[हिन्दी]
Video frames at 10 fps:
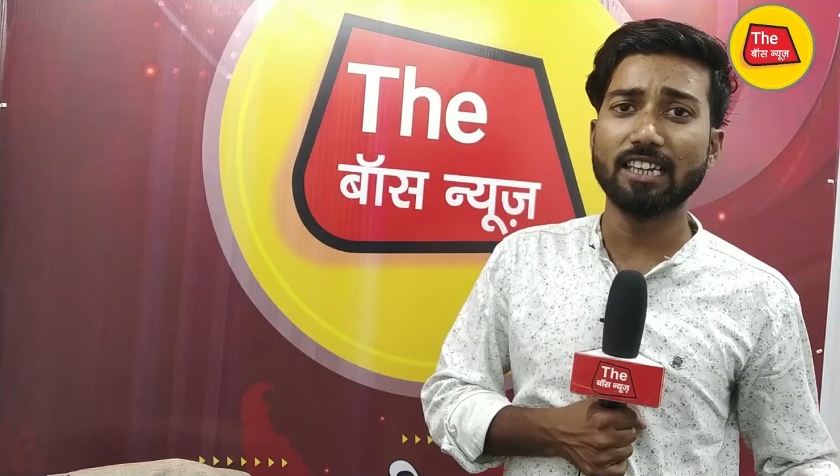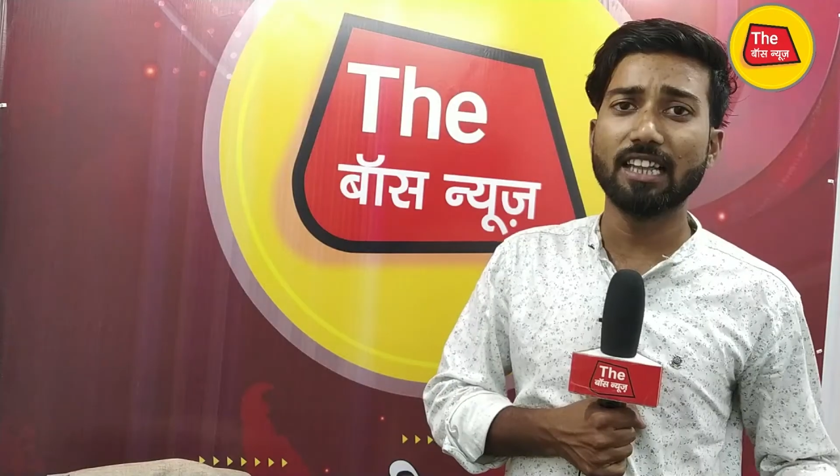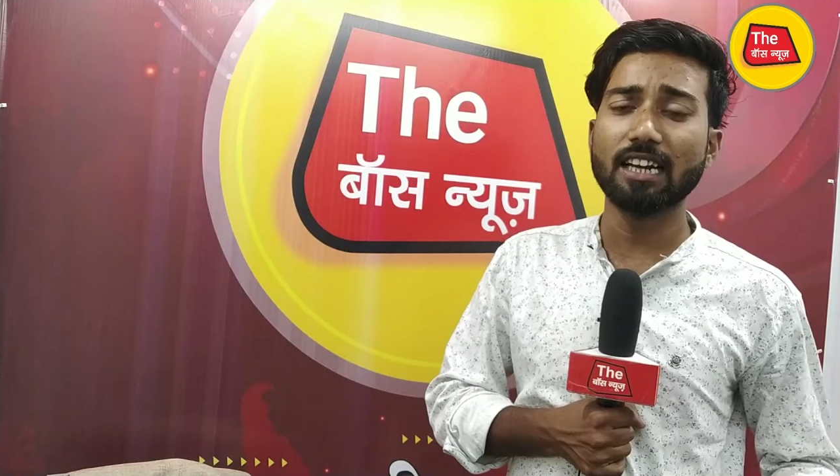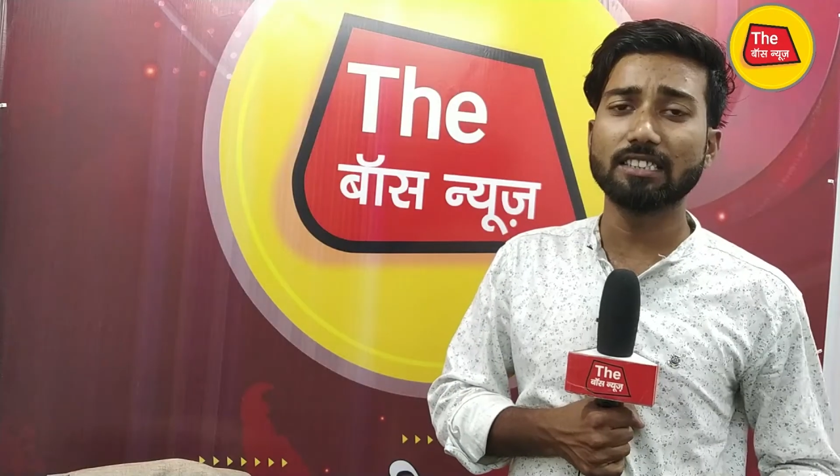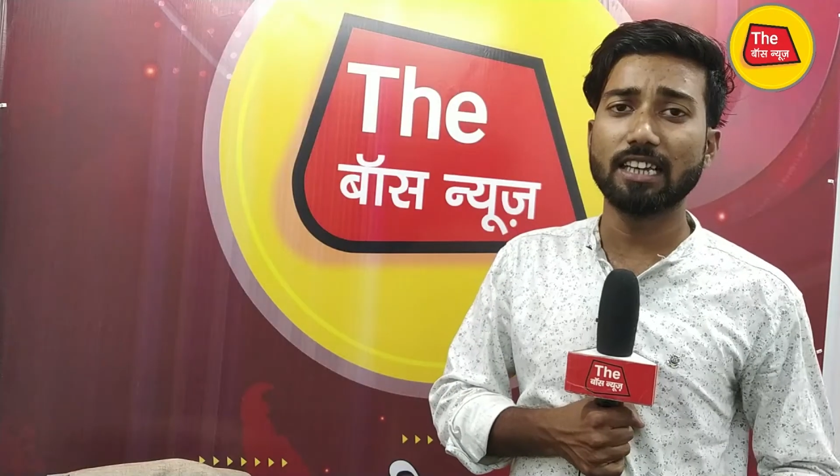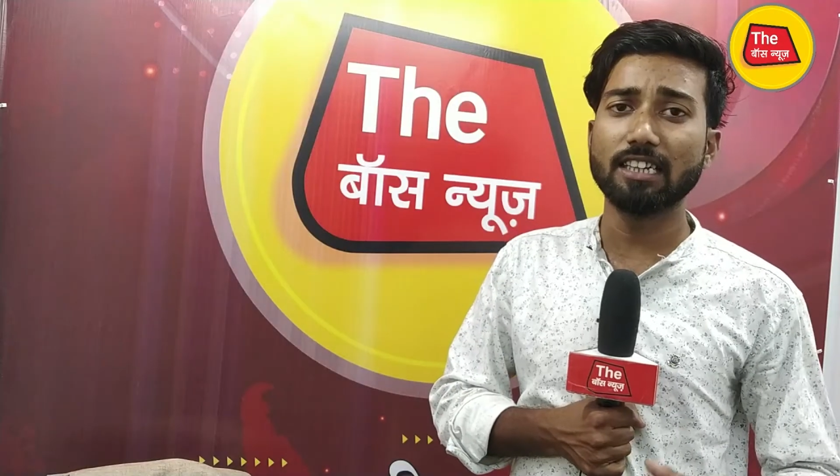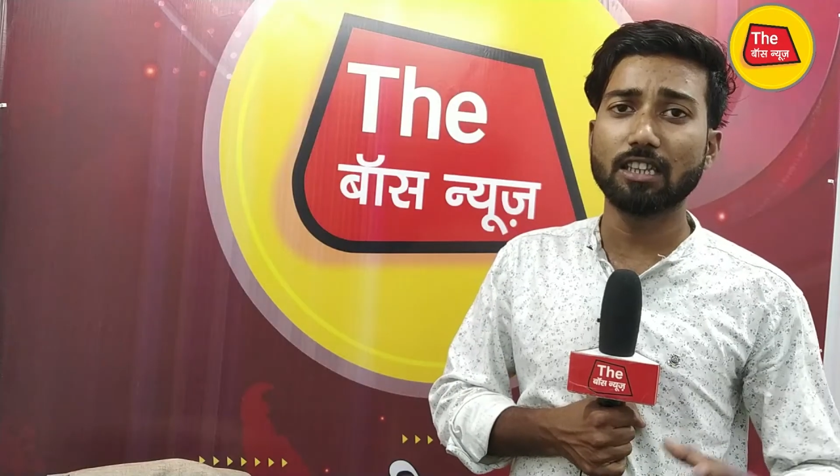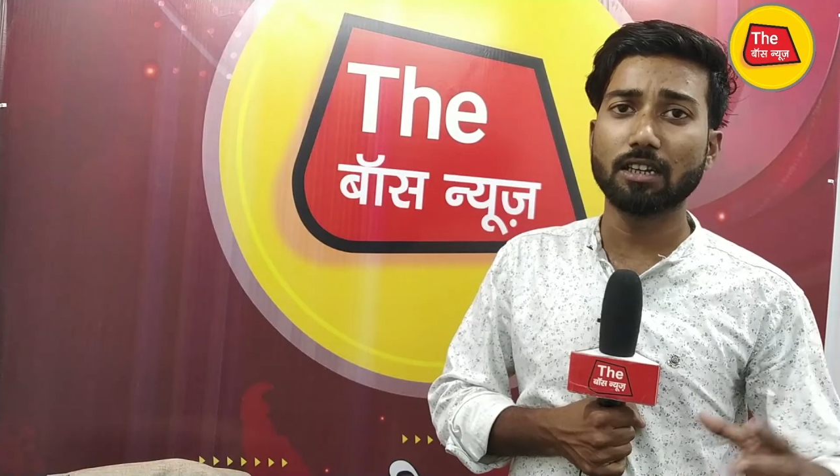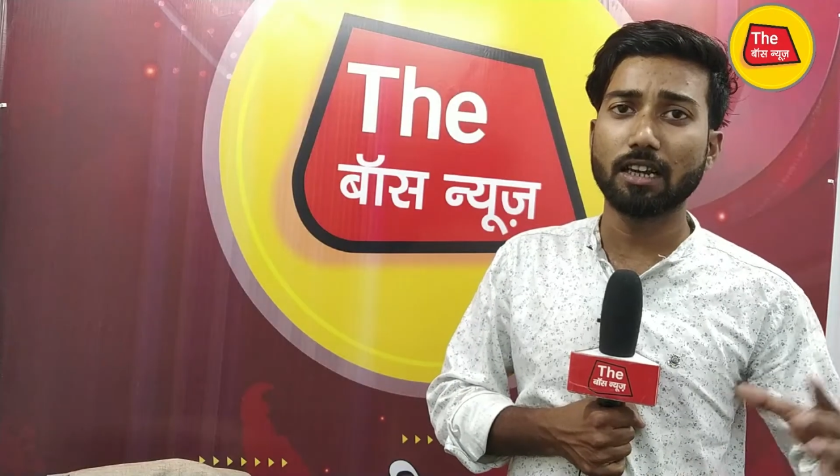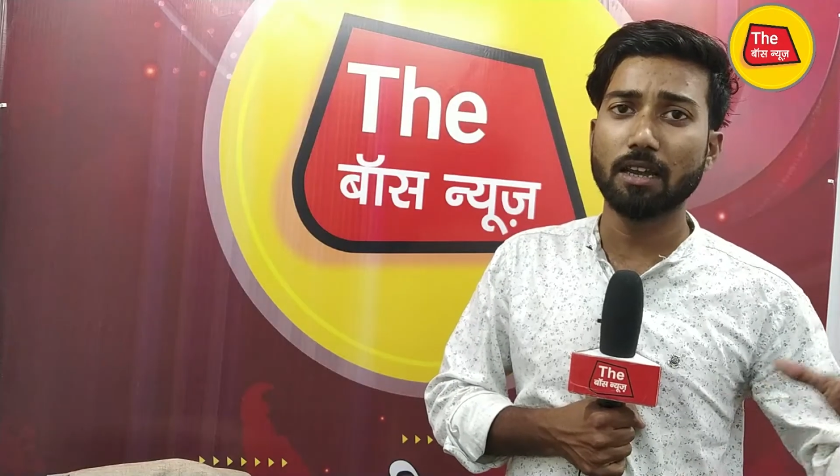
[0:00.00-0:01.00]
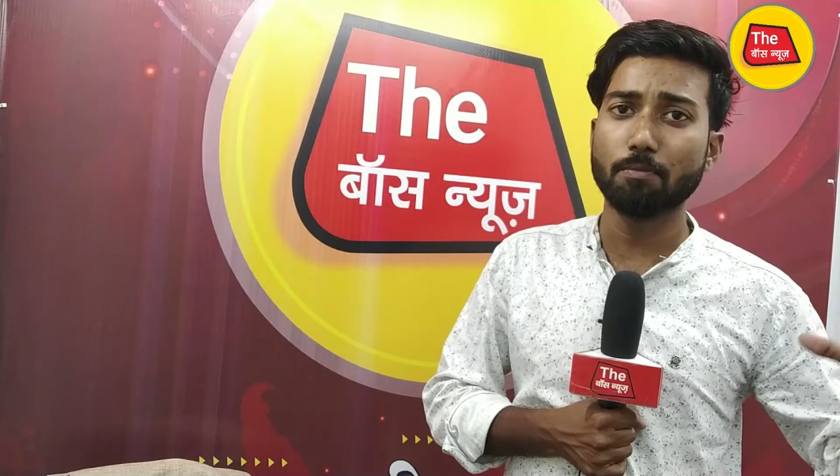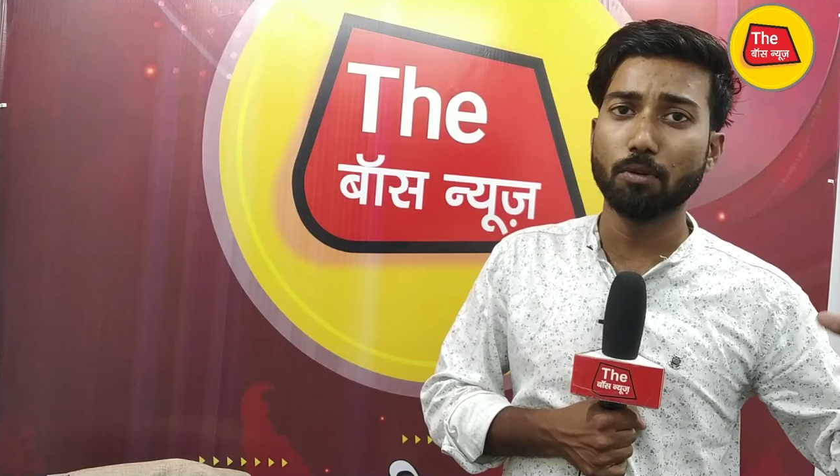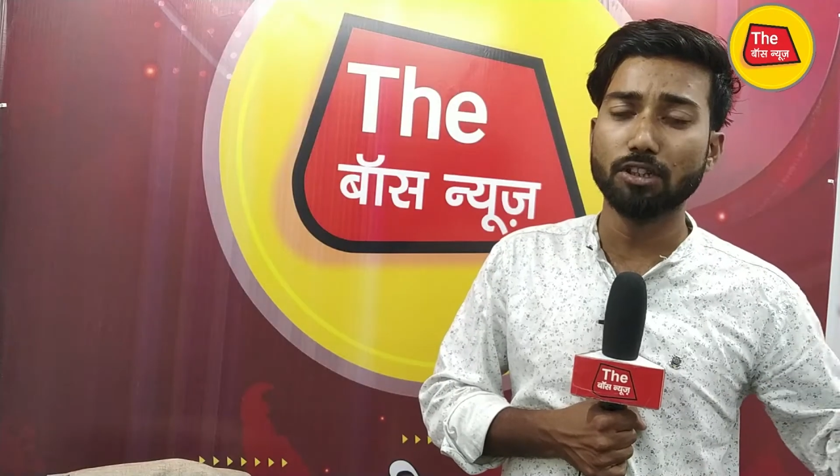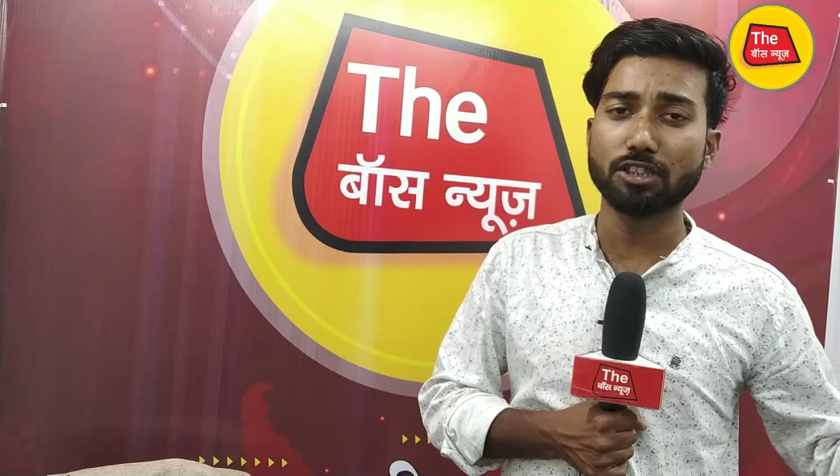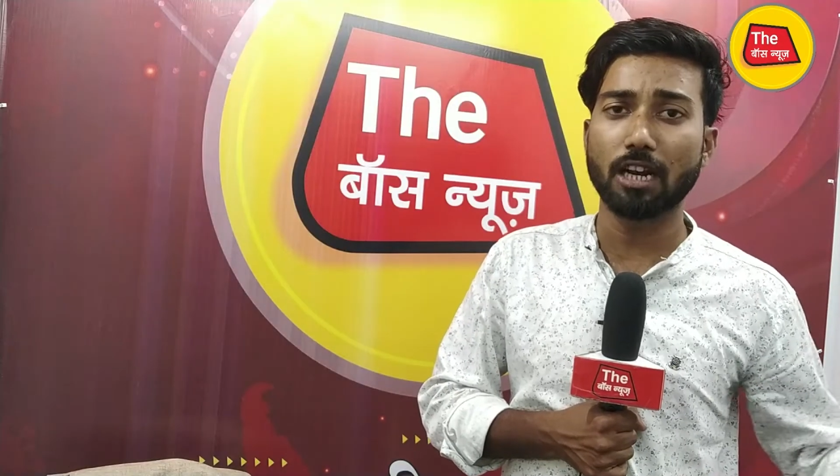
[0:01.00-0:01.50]
थानेदार सहित कई
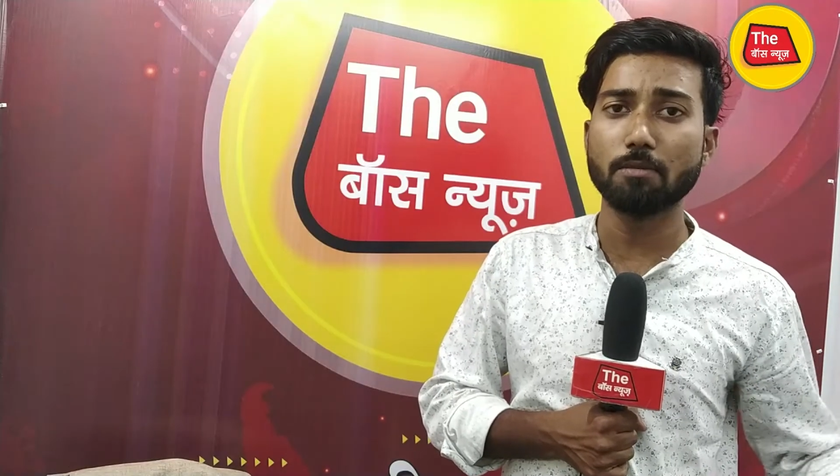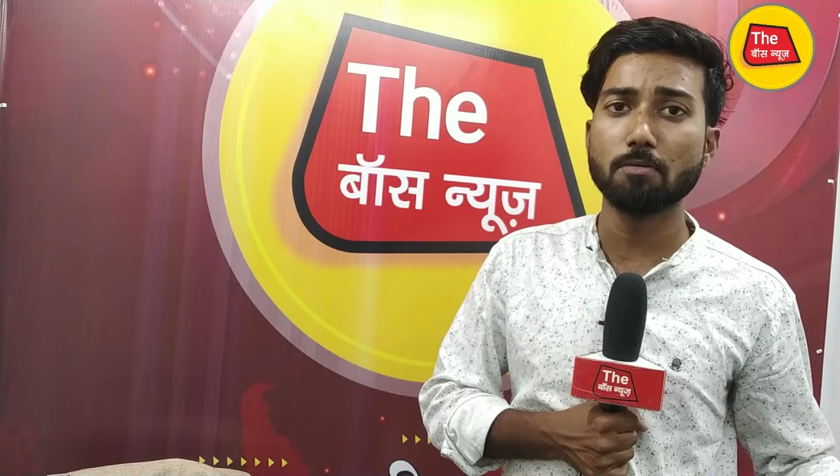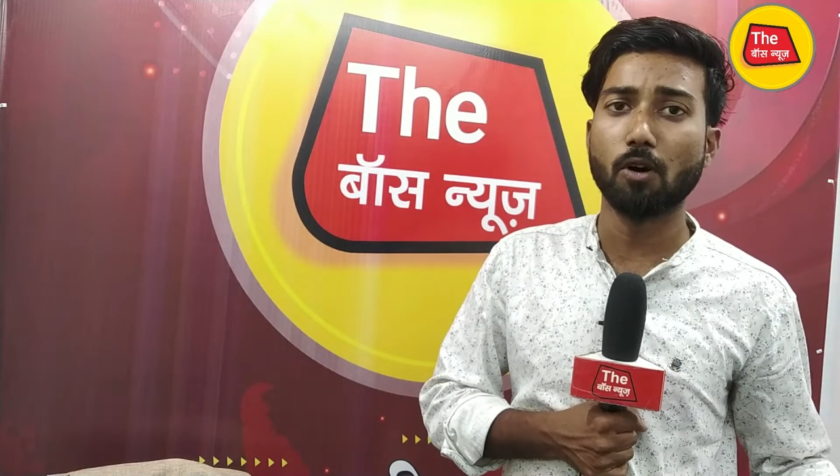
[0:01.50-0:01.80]
पुलिसकर्मी